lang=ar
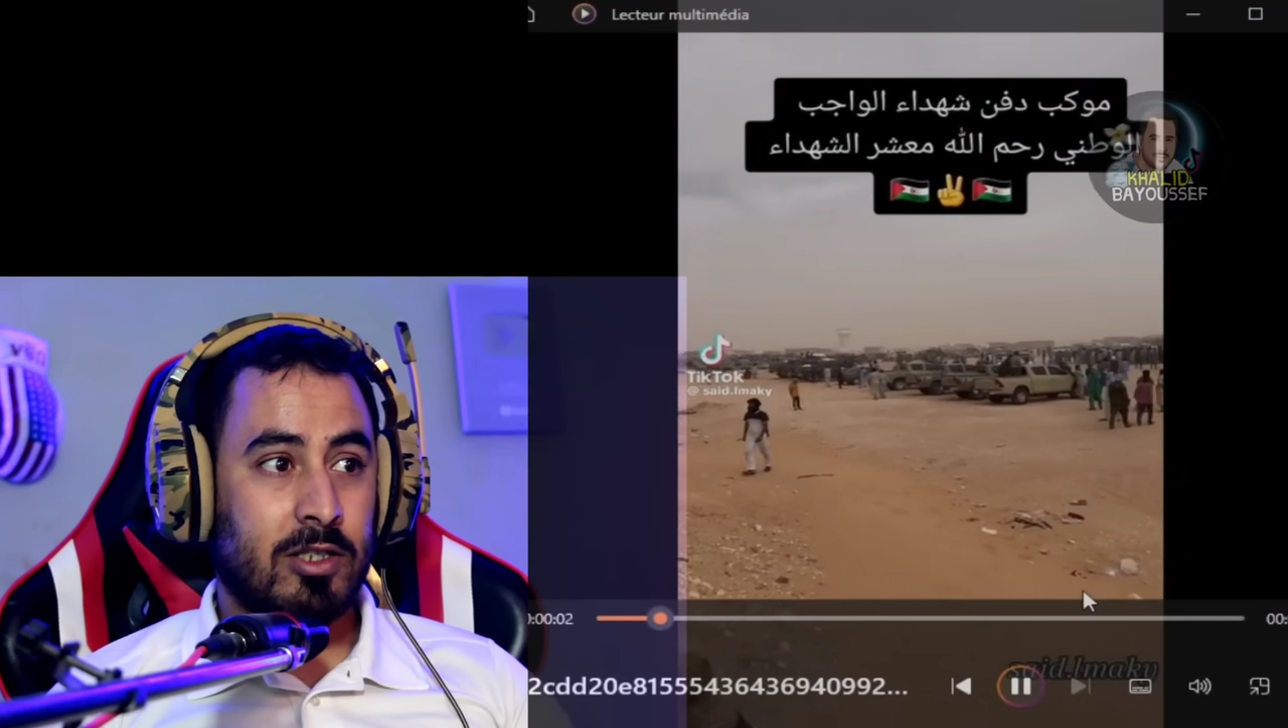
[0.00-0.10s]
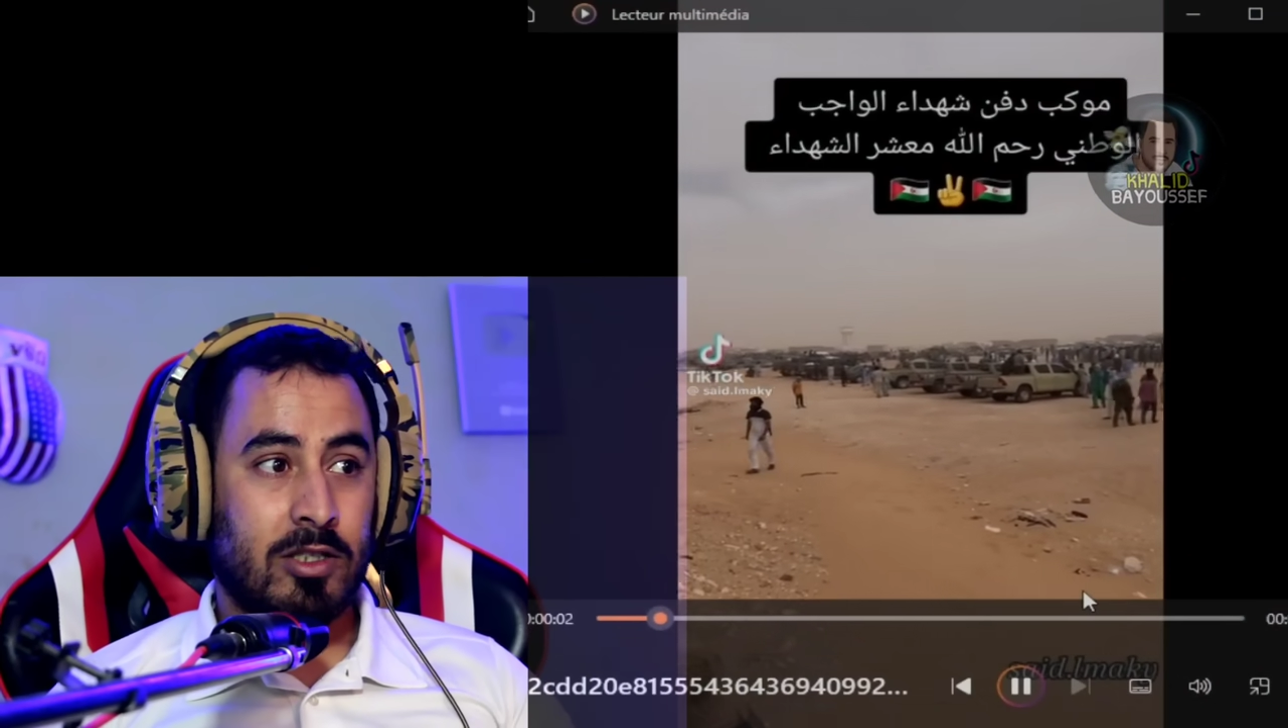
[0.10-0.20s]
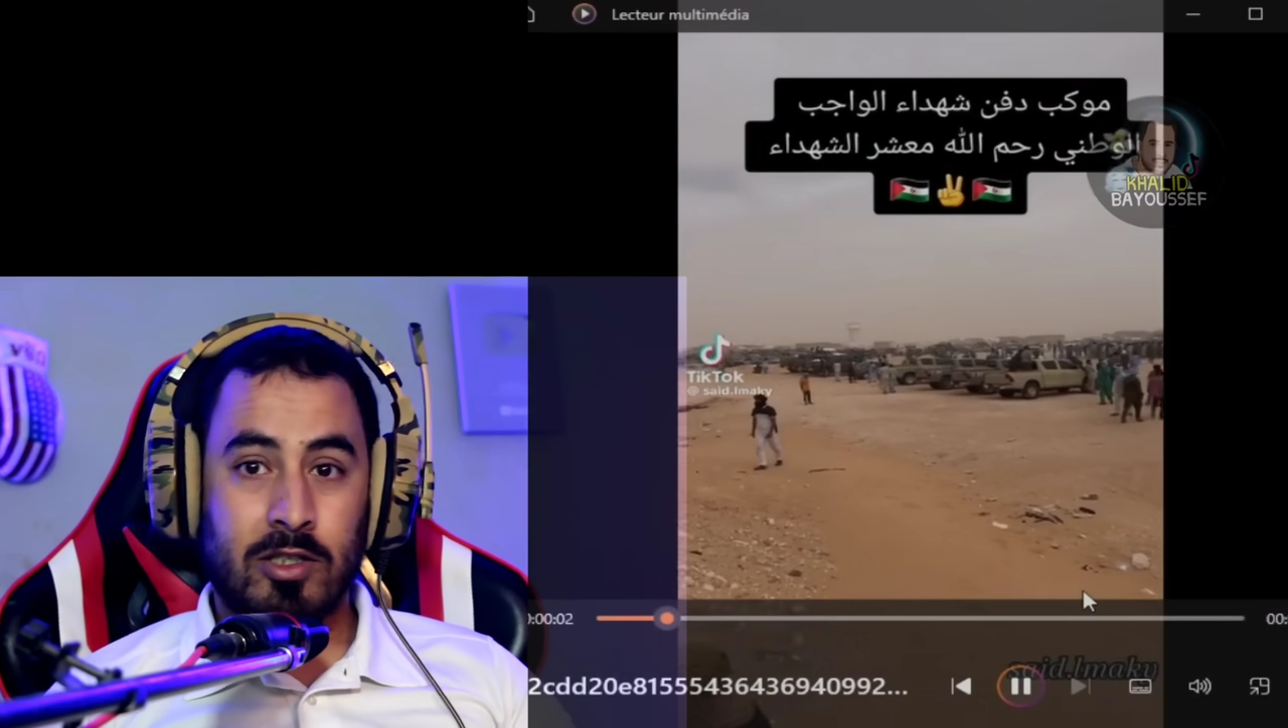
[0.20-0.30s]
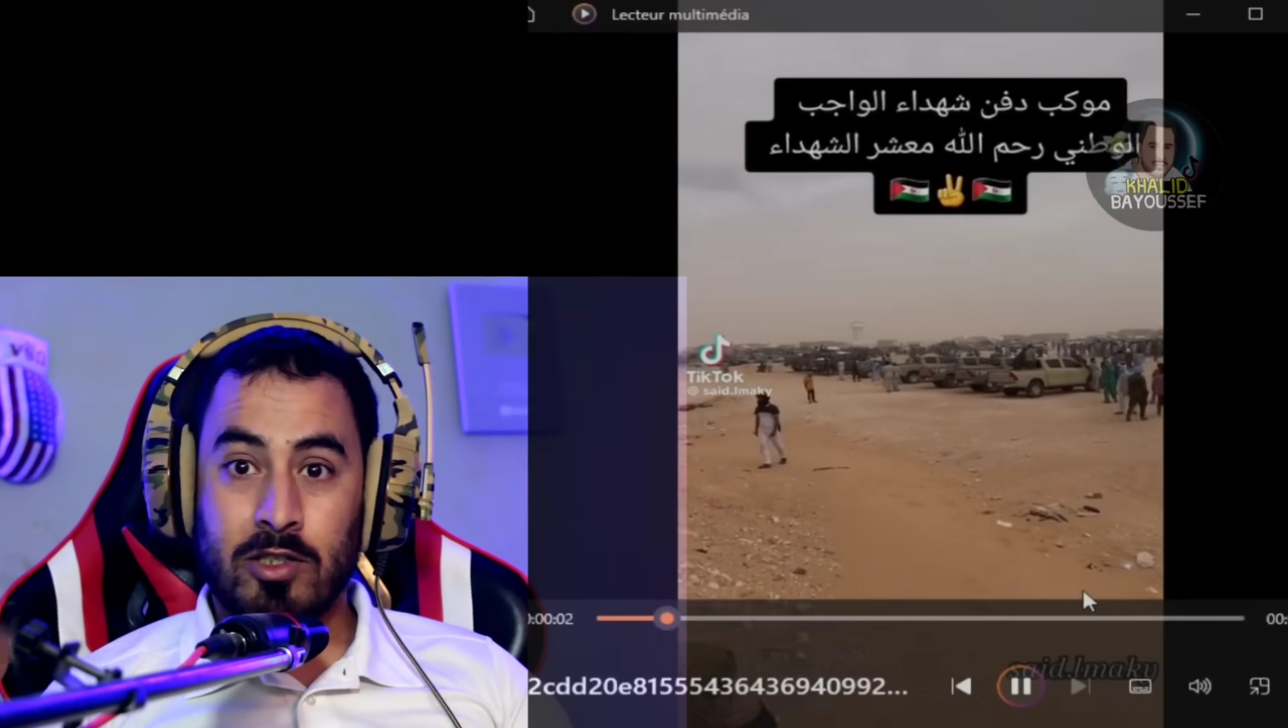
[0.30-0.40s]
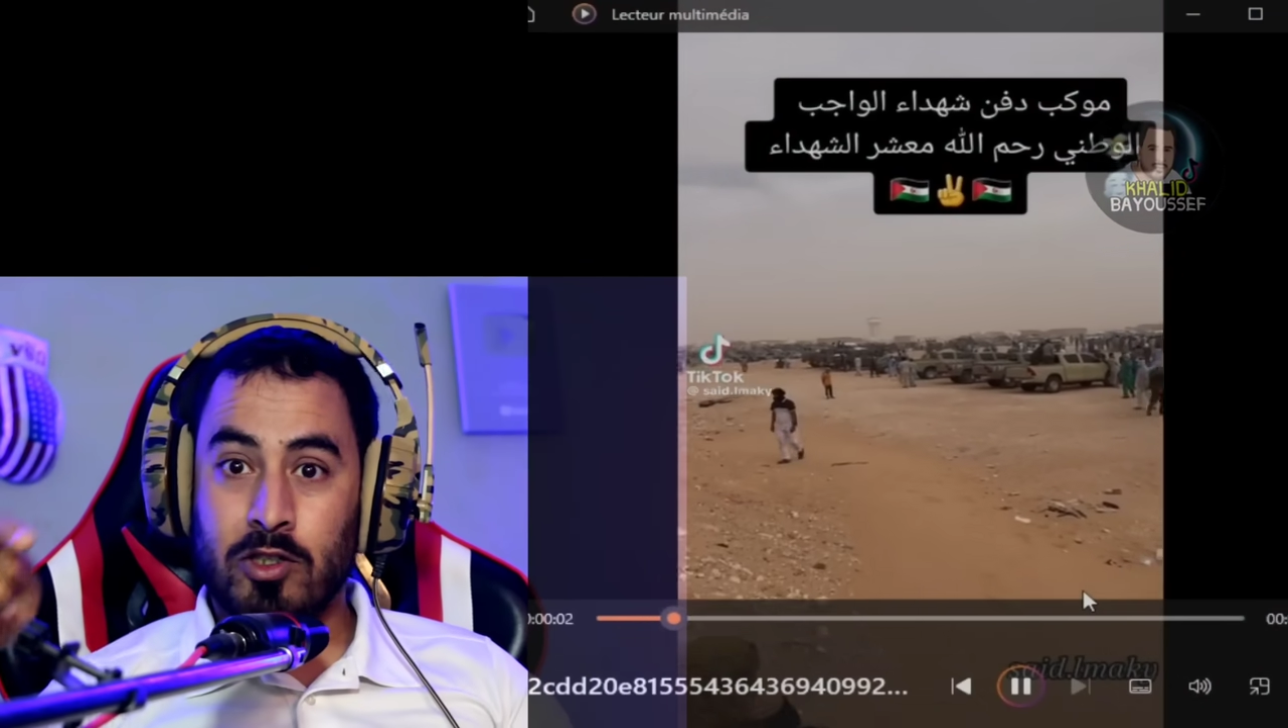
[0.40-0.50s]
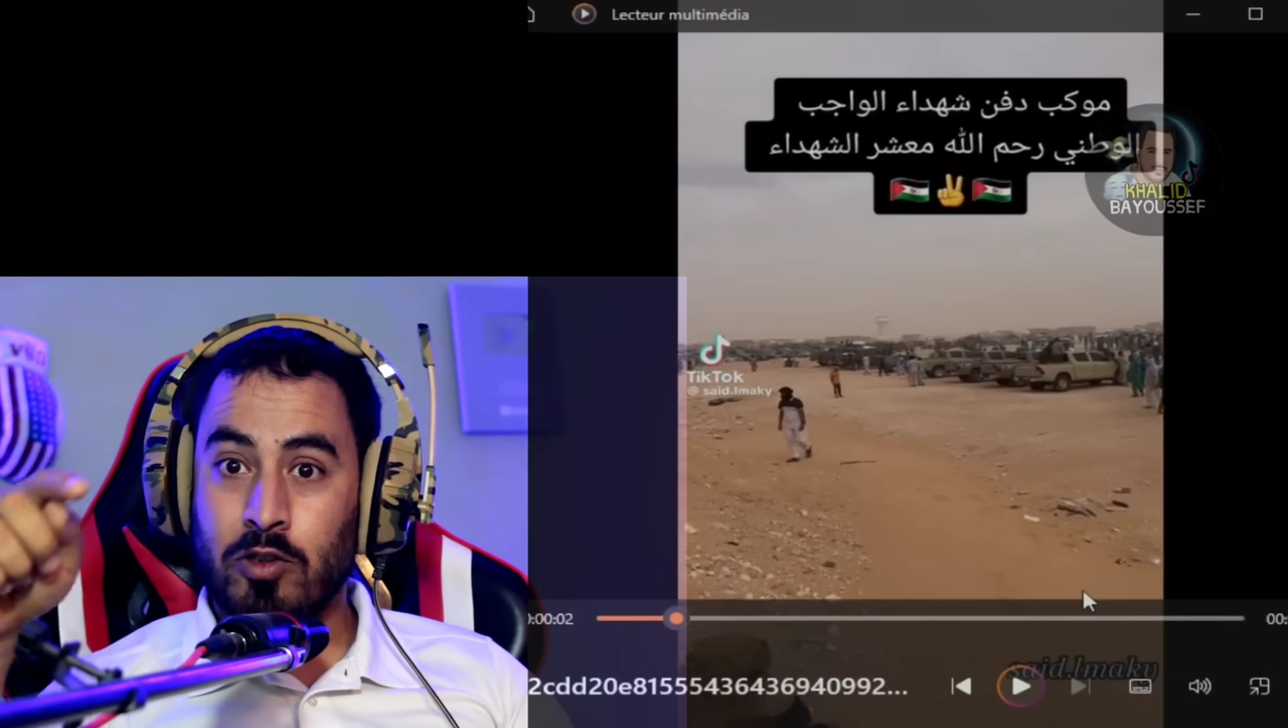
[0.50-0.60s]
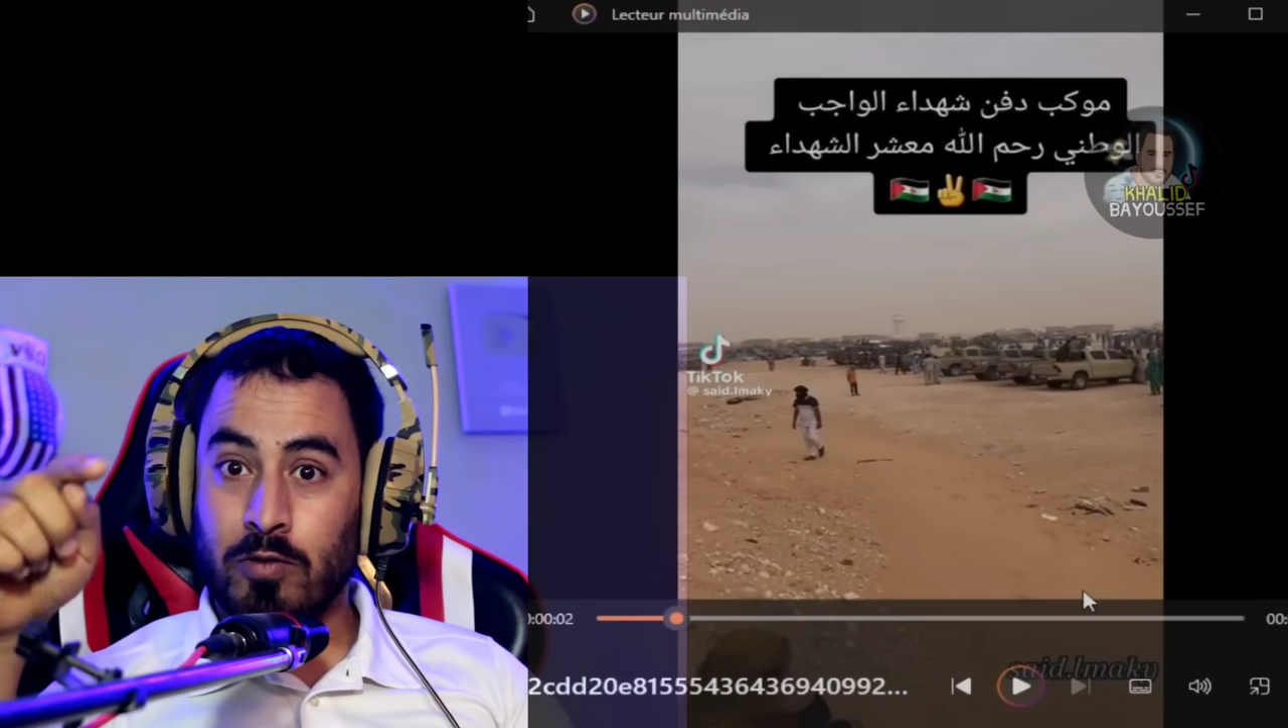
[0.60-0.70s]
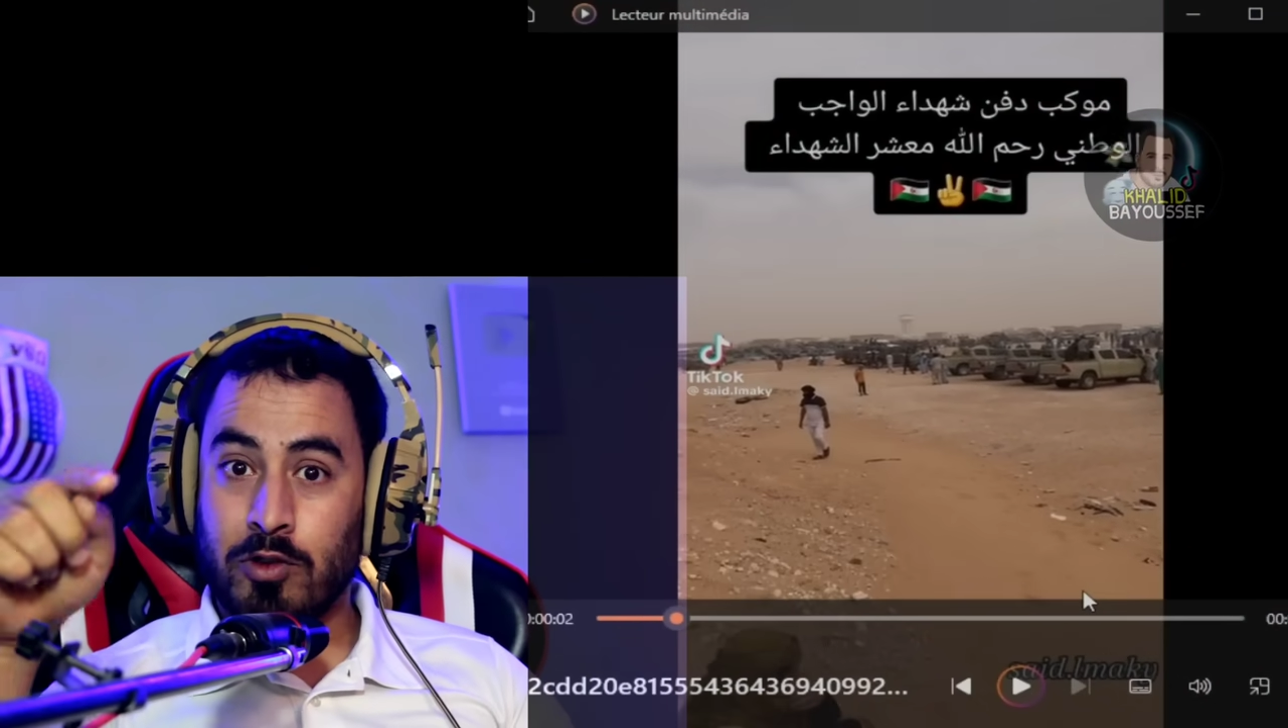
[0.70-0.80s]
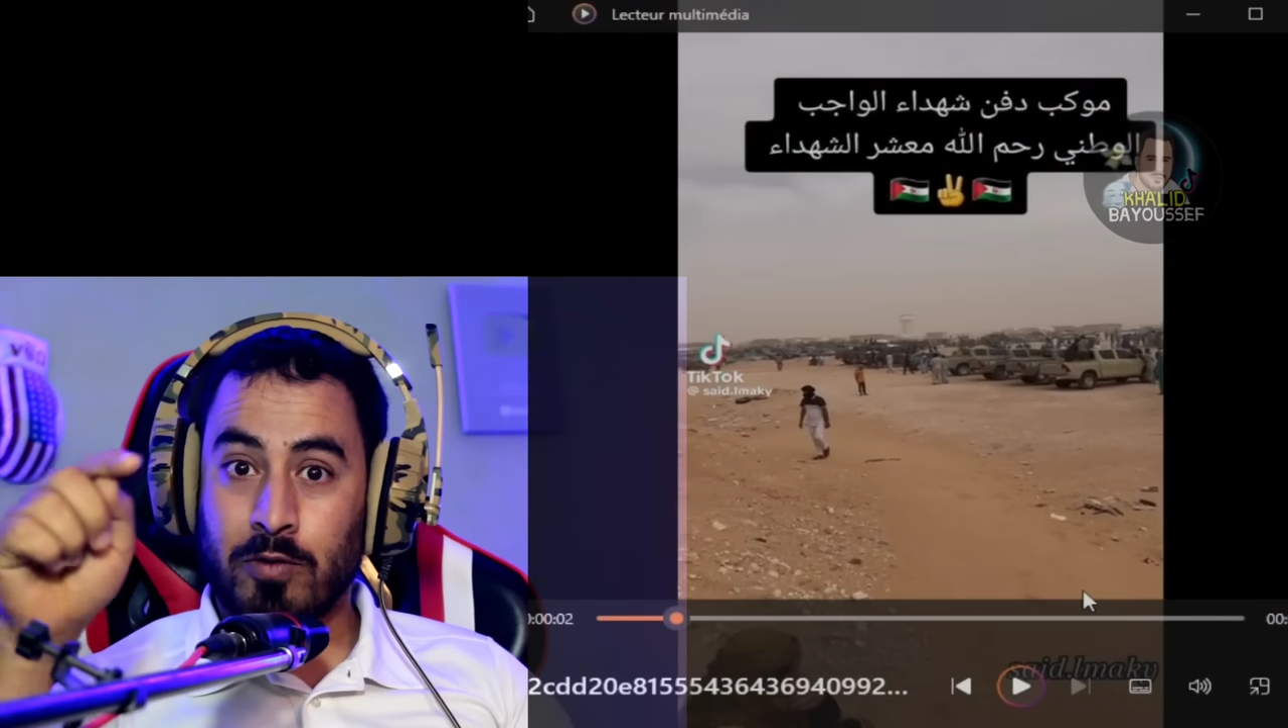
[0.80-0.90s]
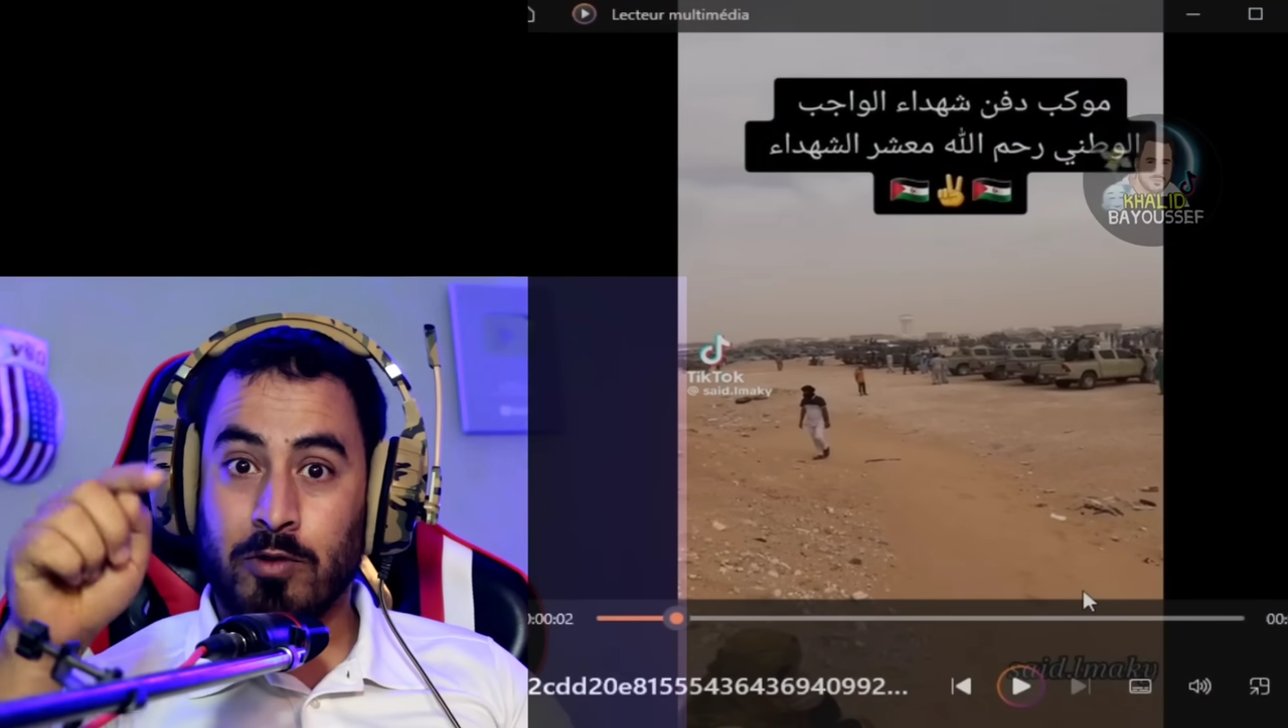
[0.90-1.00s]
أو أقول
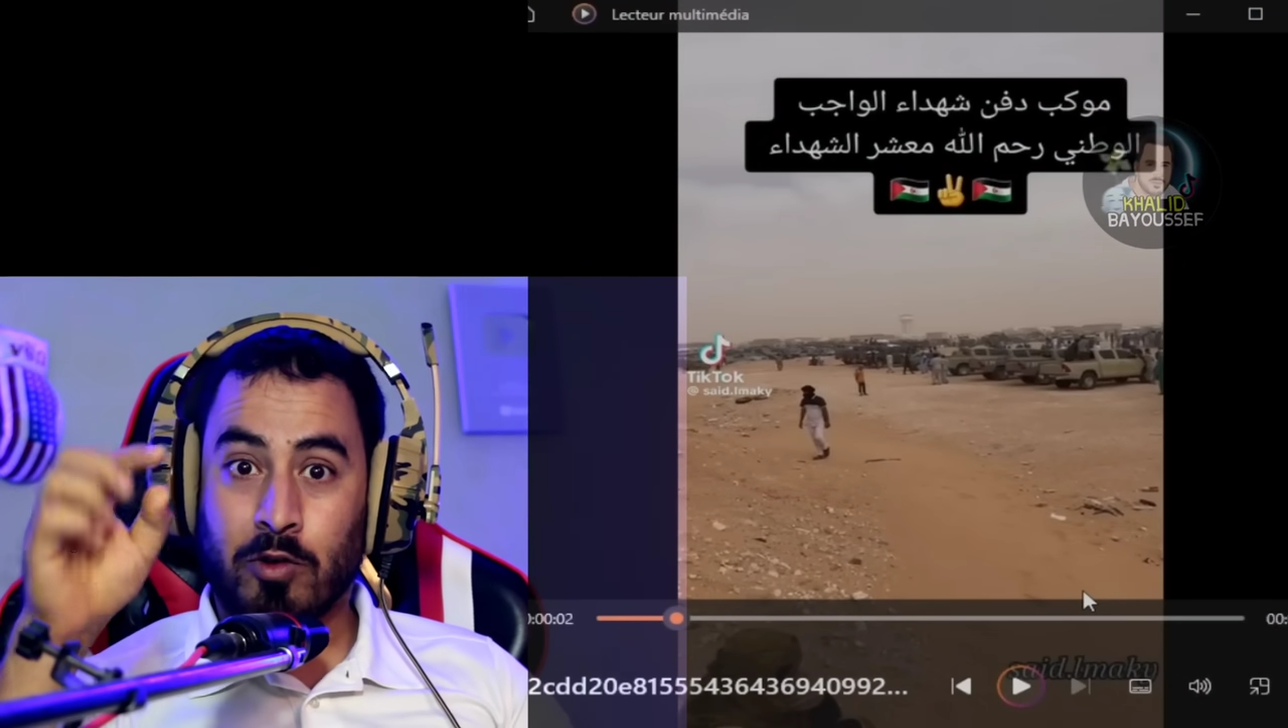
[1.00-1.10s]
شوف شوف